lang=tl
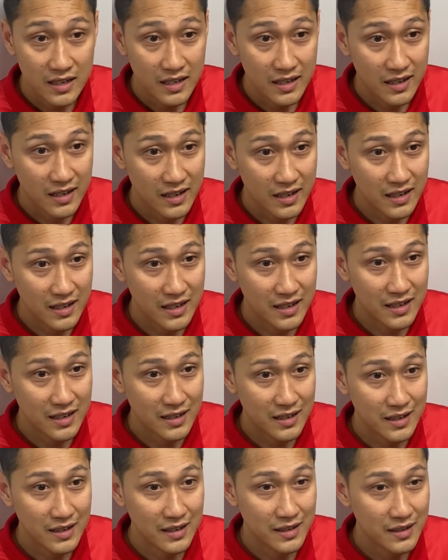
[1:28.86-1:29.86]

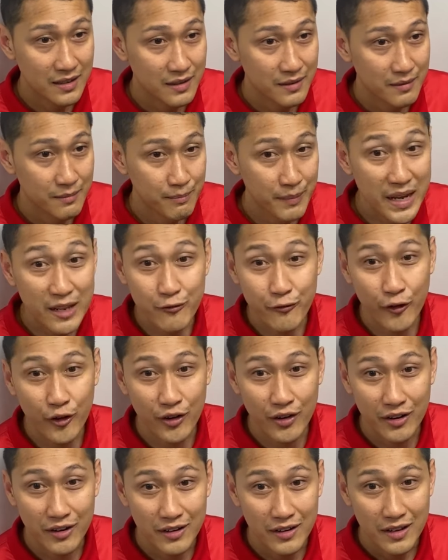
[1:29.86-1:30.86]
uh, made
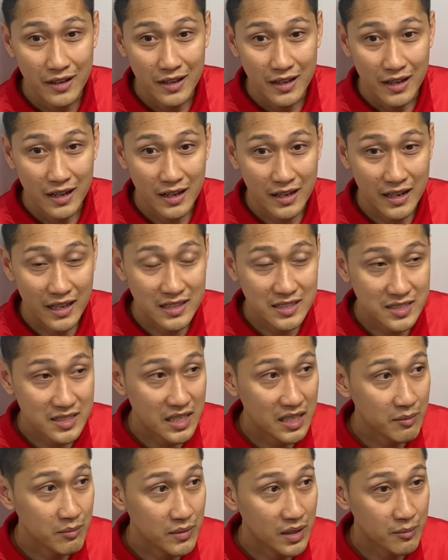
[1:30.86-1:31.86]
for against
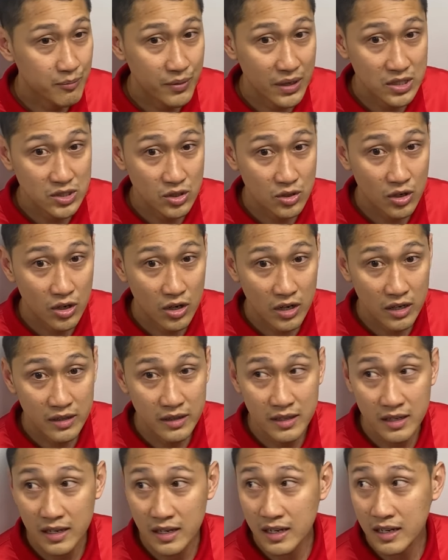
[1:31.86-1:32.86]
team that pressure hard
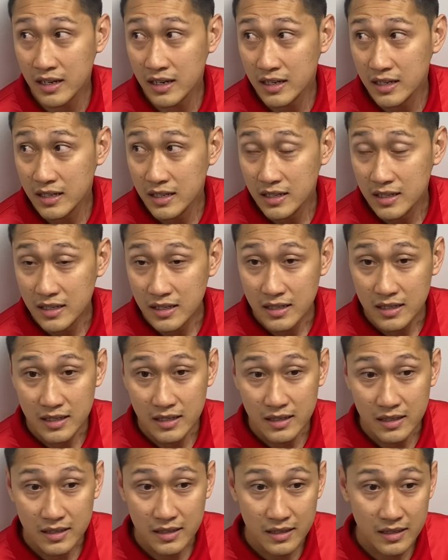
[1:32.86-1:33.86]
uh,
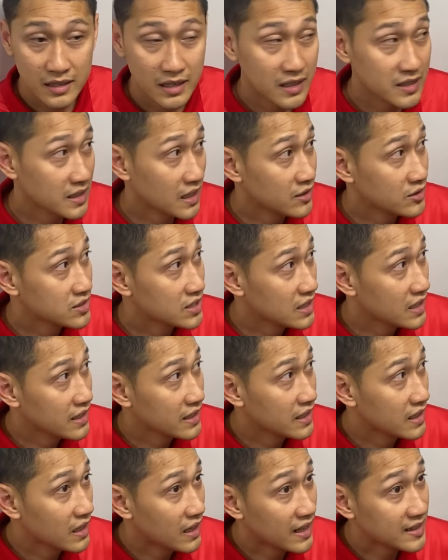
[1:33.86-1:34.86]
eh, ano sila,
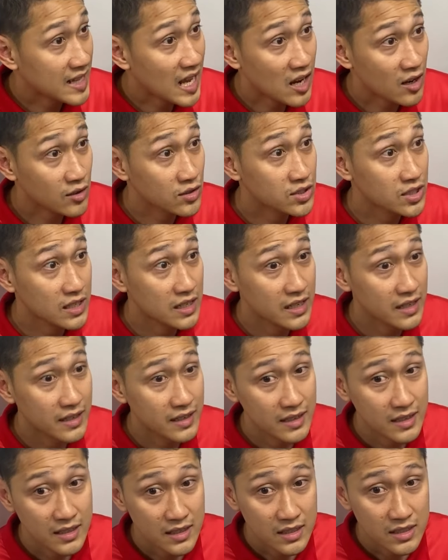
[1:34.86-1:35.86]
uh, attacker sila.
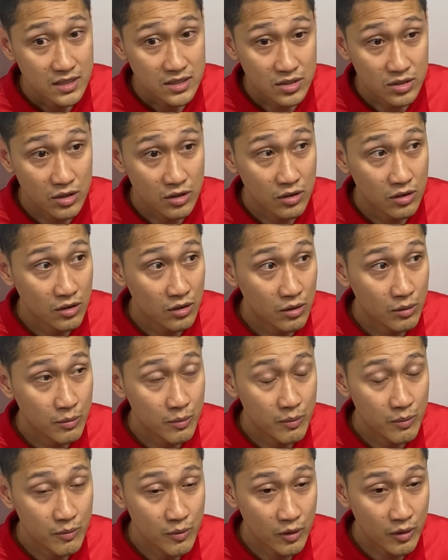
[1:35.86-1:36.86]
Mm-hmm. So,
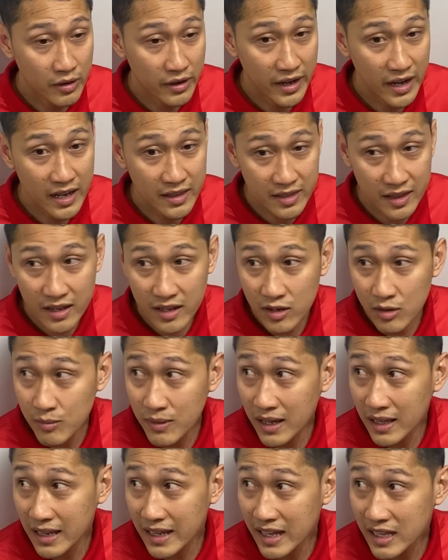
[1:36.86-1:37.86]
creating yung
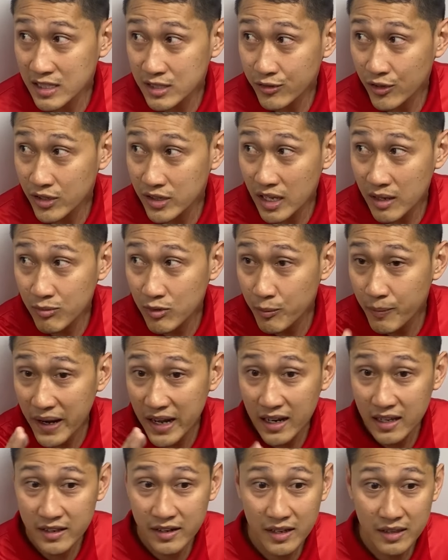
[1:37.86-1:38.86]
mga lanes for them to
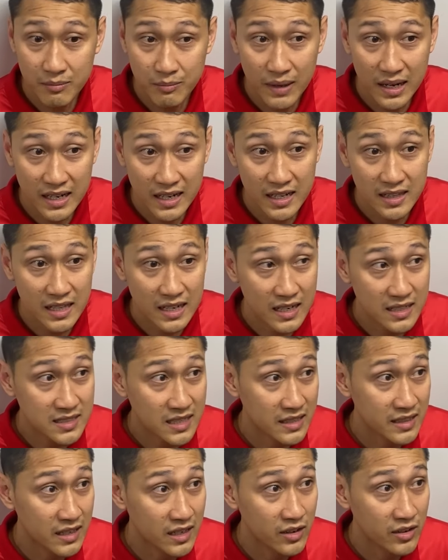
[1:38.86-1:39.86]
penetrate bagay talaga sa
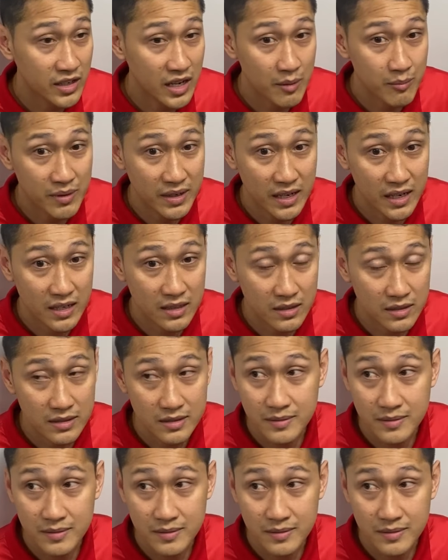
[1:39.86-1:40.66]
amin na yung game na ito.